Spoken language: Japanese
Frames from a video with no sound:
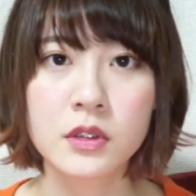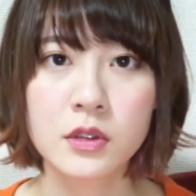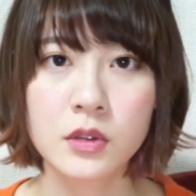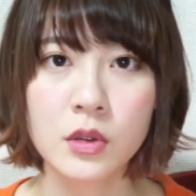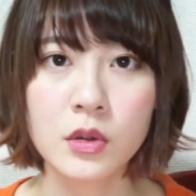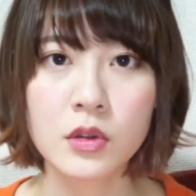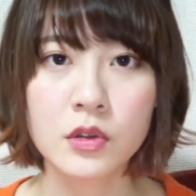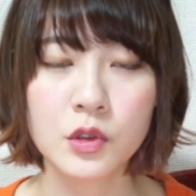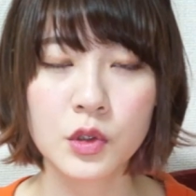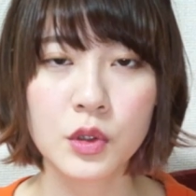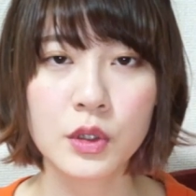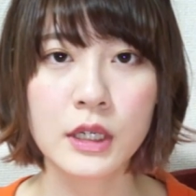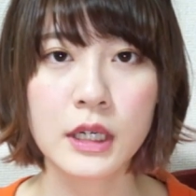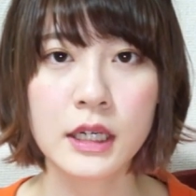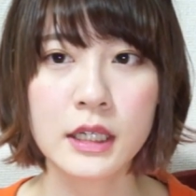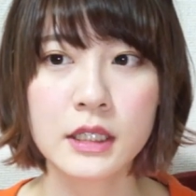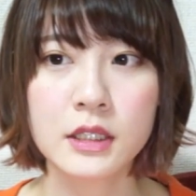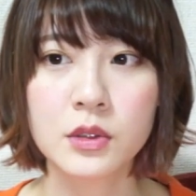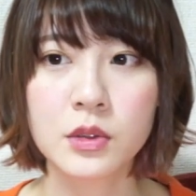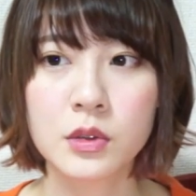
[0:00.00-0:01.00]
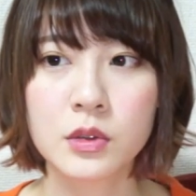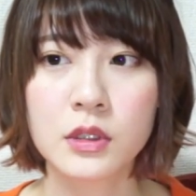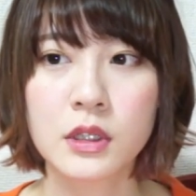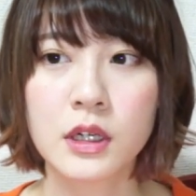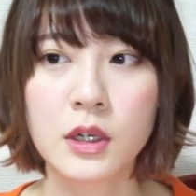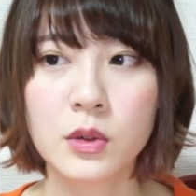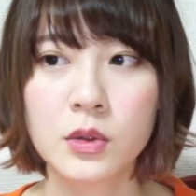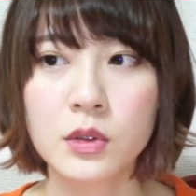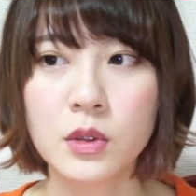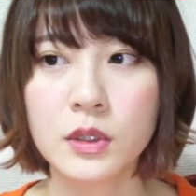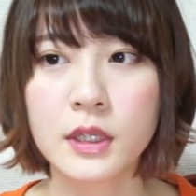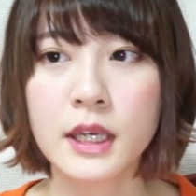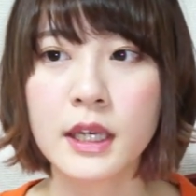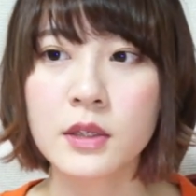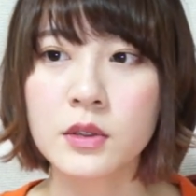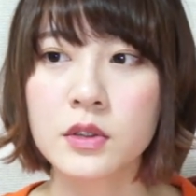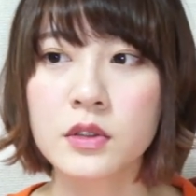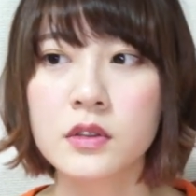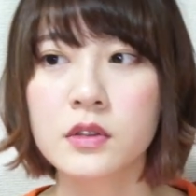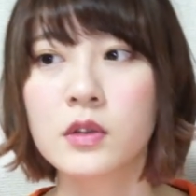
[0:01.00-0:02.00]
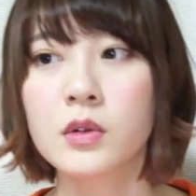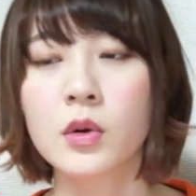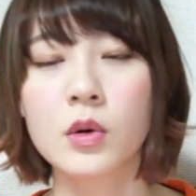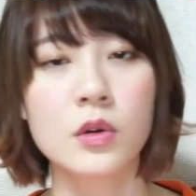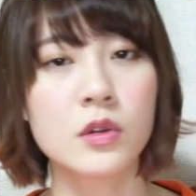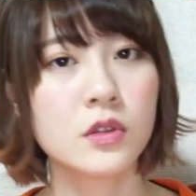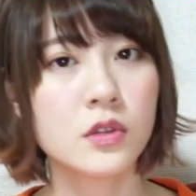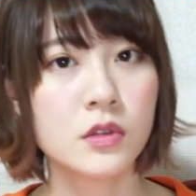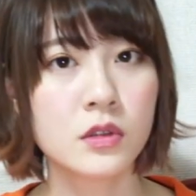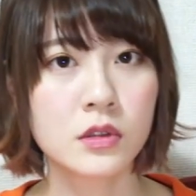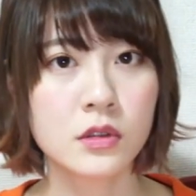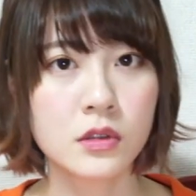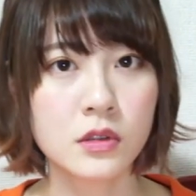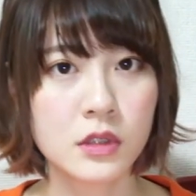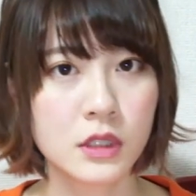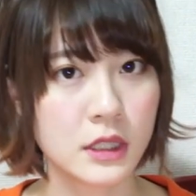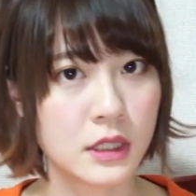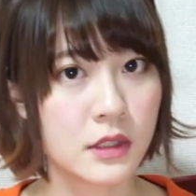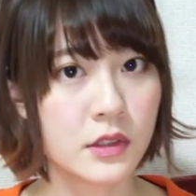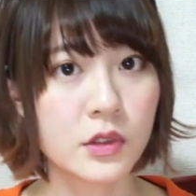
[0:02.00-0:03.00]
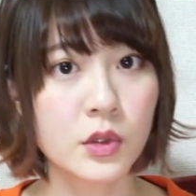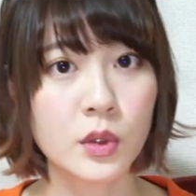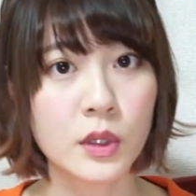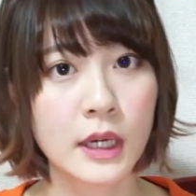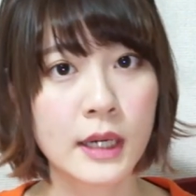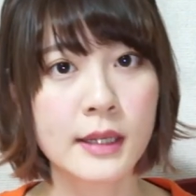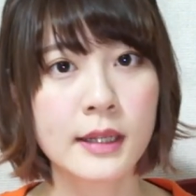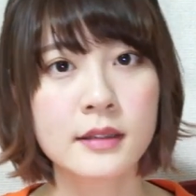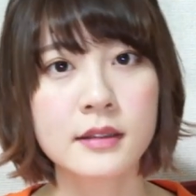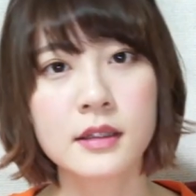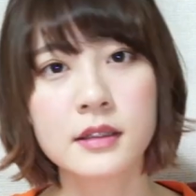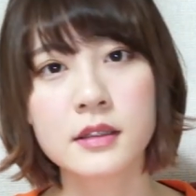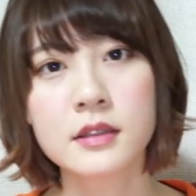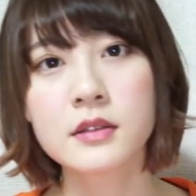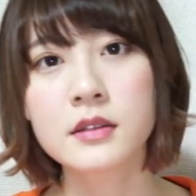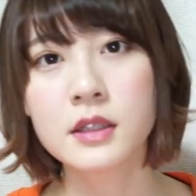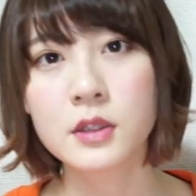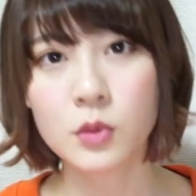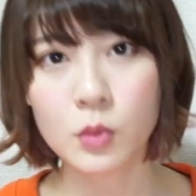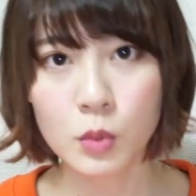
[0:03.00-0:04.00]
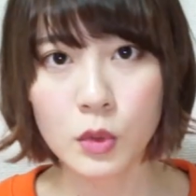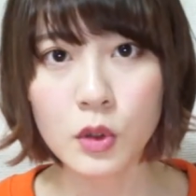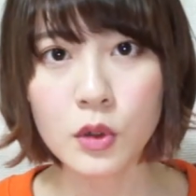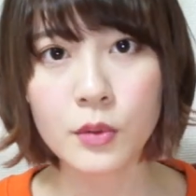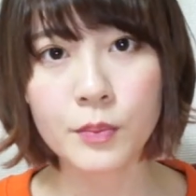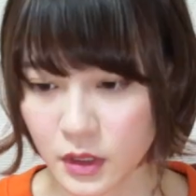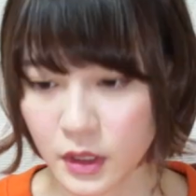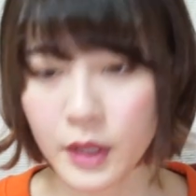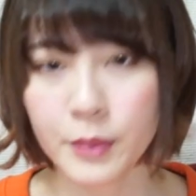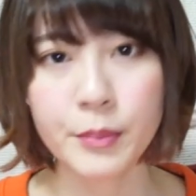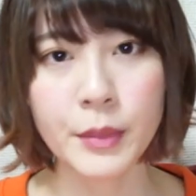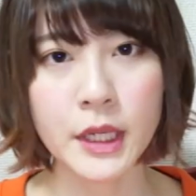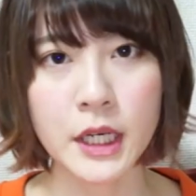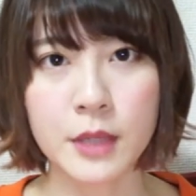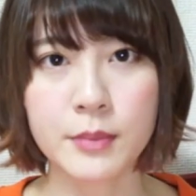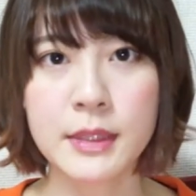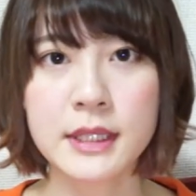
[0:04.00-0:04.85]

の紹介というかお風呂系グッズの購入品紹介だったんですけどもまあね、